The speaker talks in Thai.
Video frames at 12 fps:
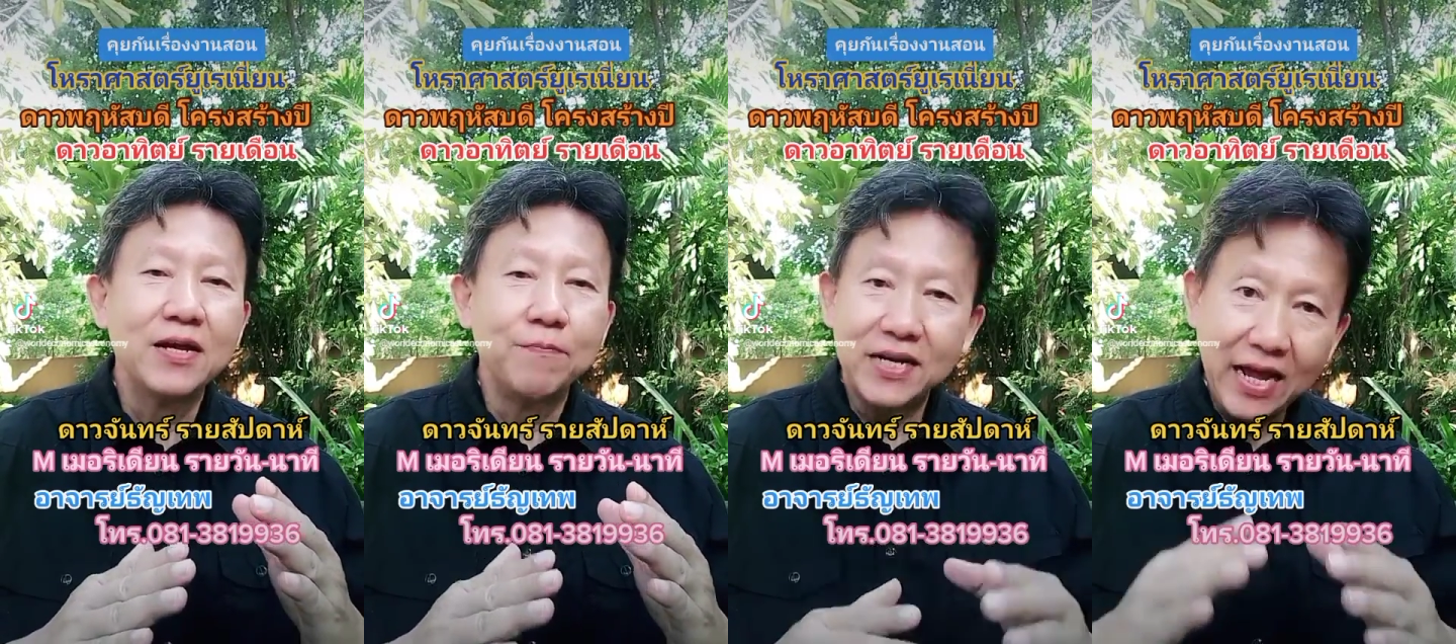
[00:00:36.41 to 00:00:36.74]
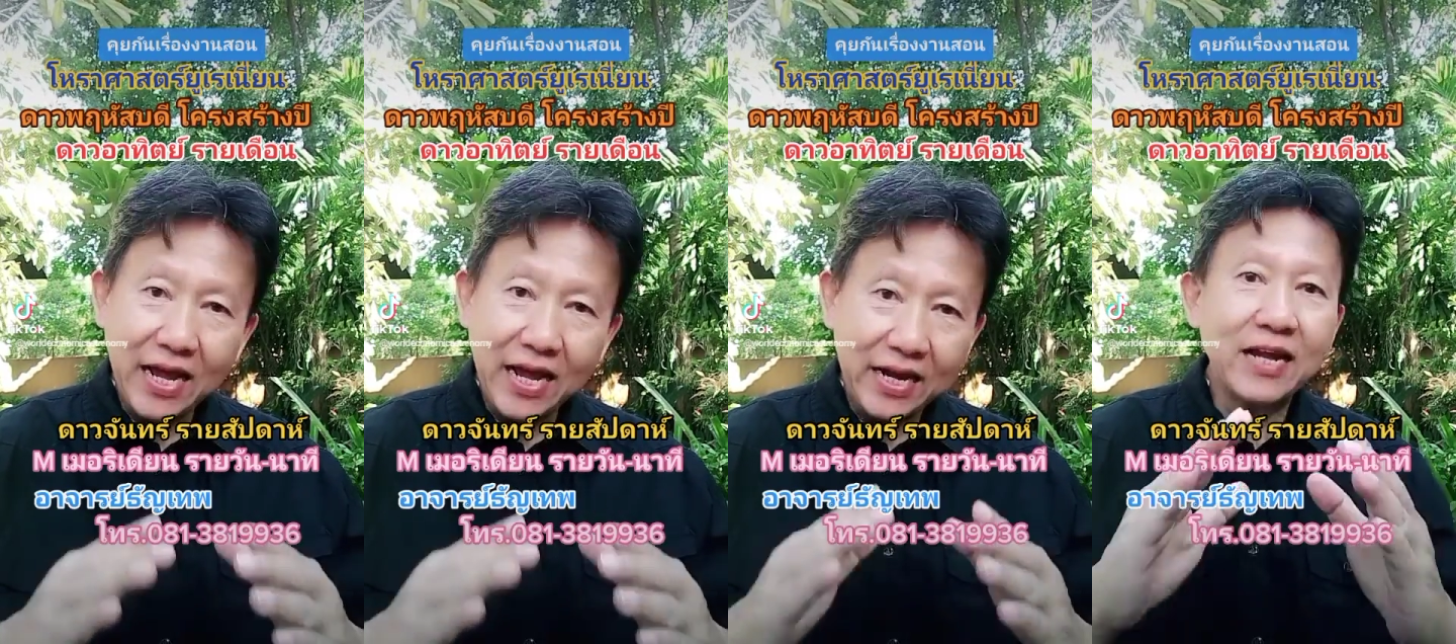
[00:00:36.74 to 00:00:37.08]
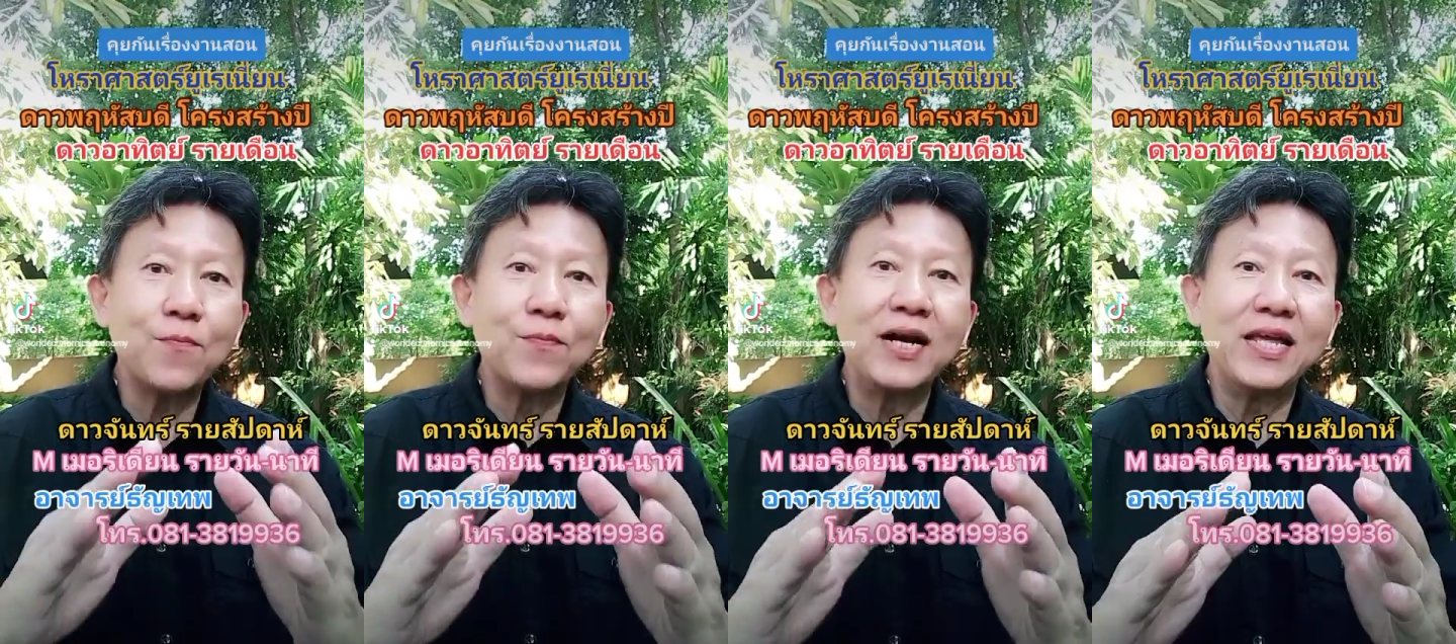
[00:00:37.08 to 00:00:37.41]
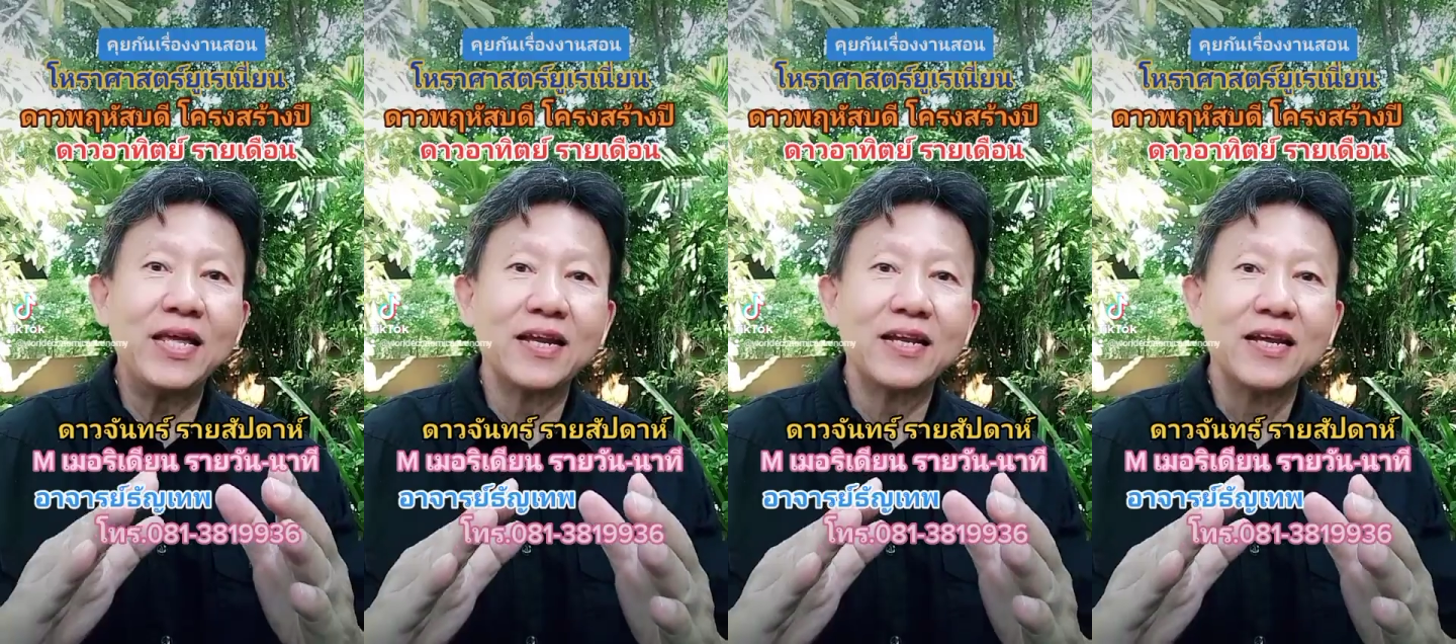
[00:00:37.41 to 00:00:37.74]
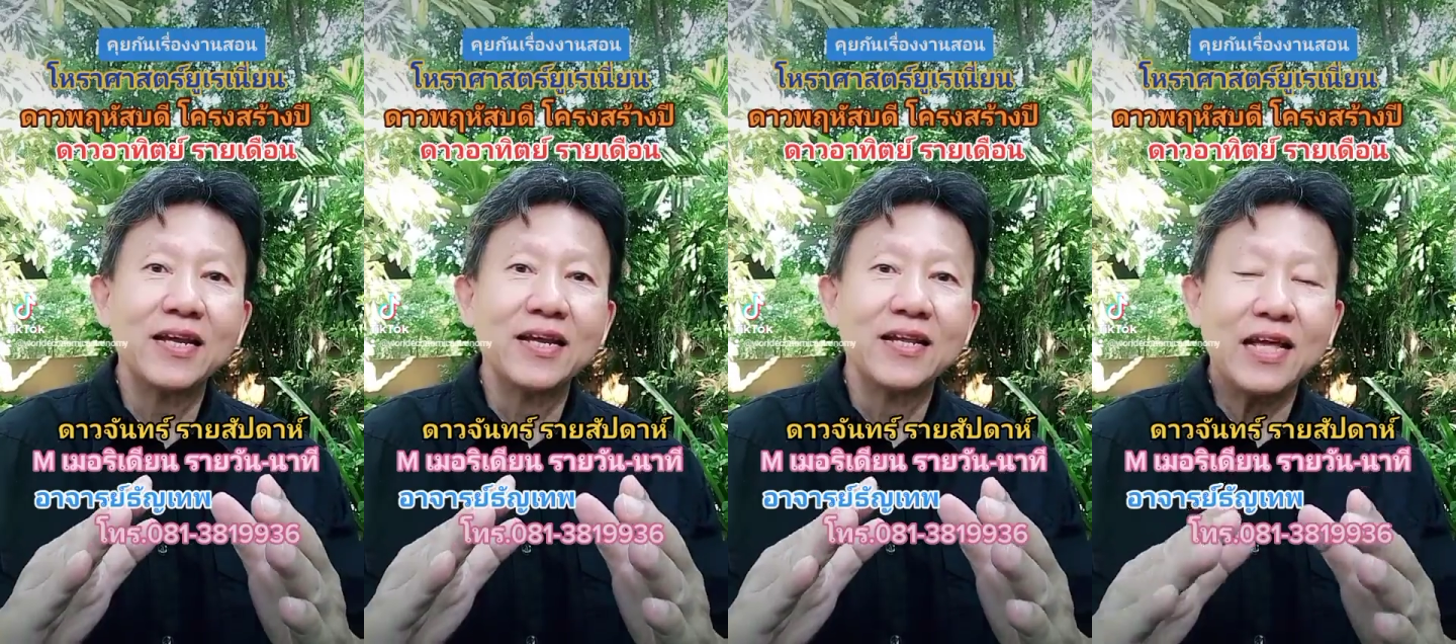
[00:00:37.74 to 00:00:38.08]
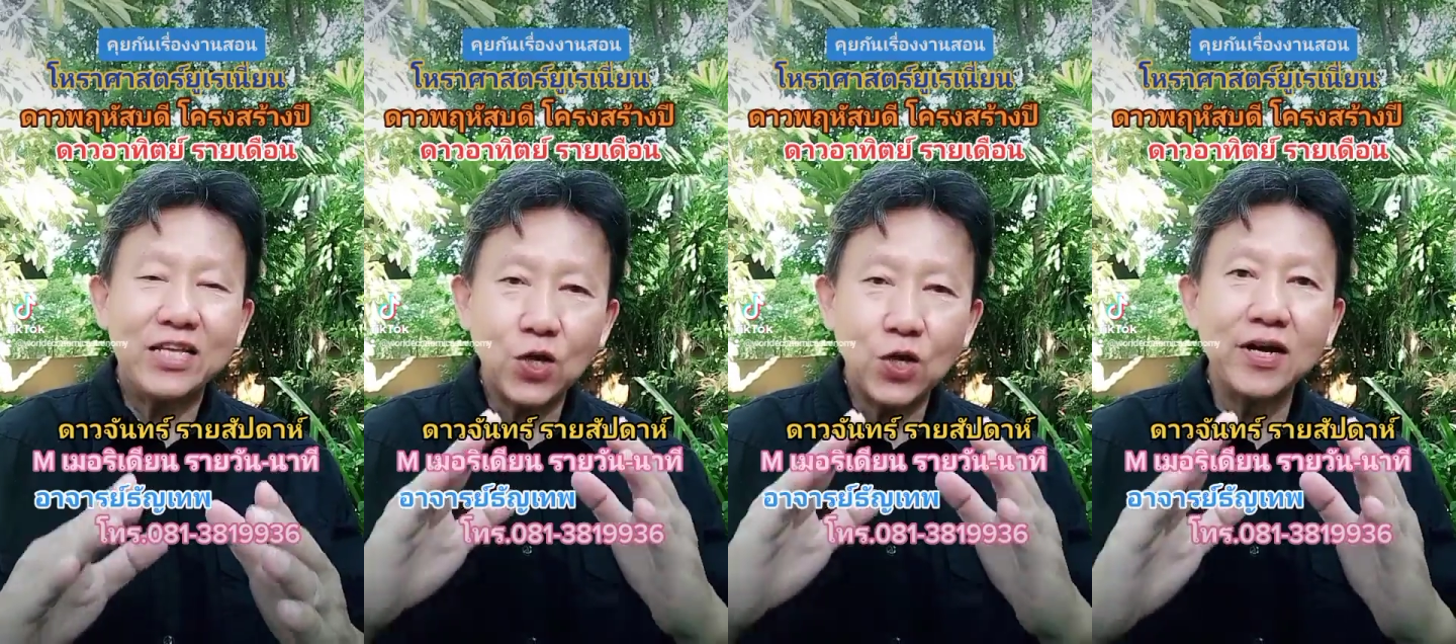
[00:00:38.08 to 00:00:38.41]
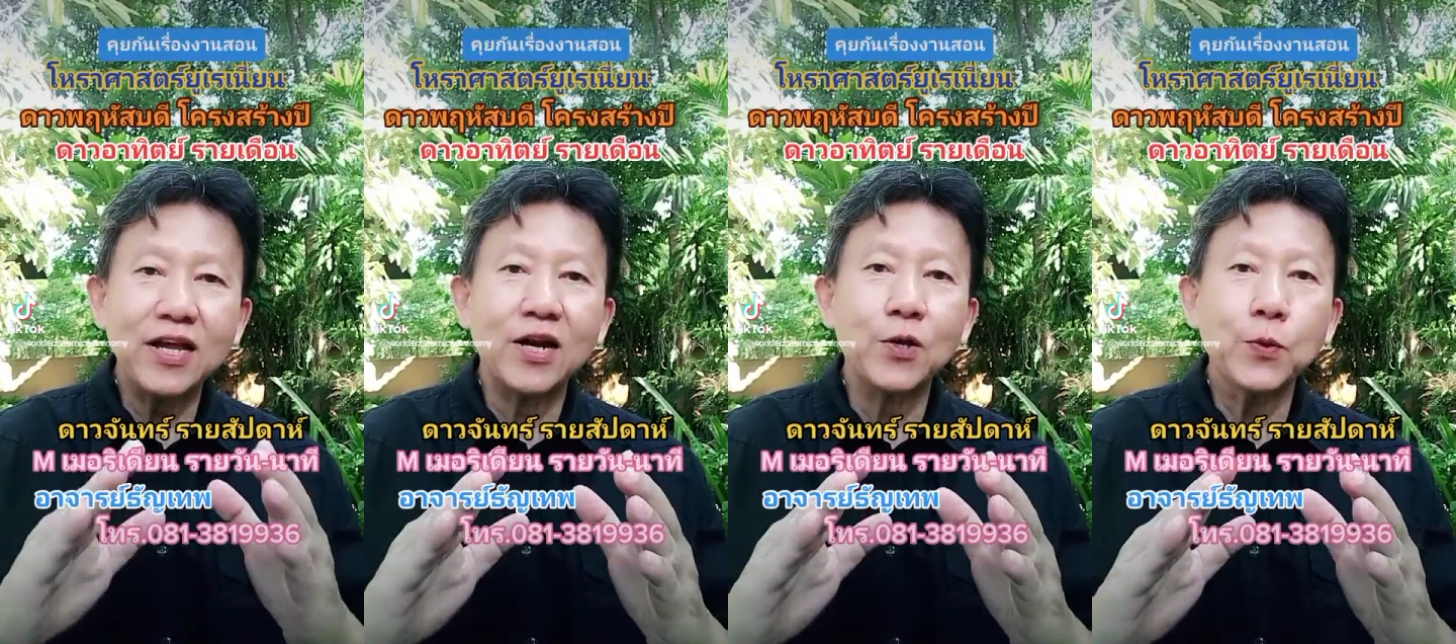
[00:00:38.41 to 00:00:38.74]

เมื่อท่านได้เข้ามาเรียน ท่านจะต้องเรียน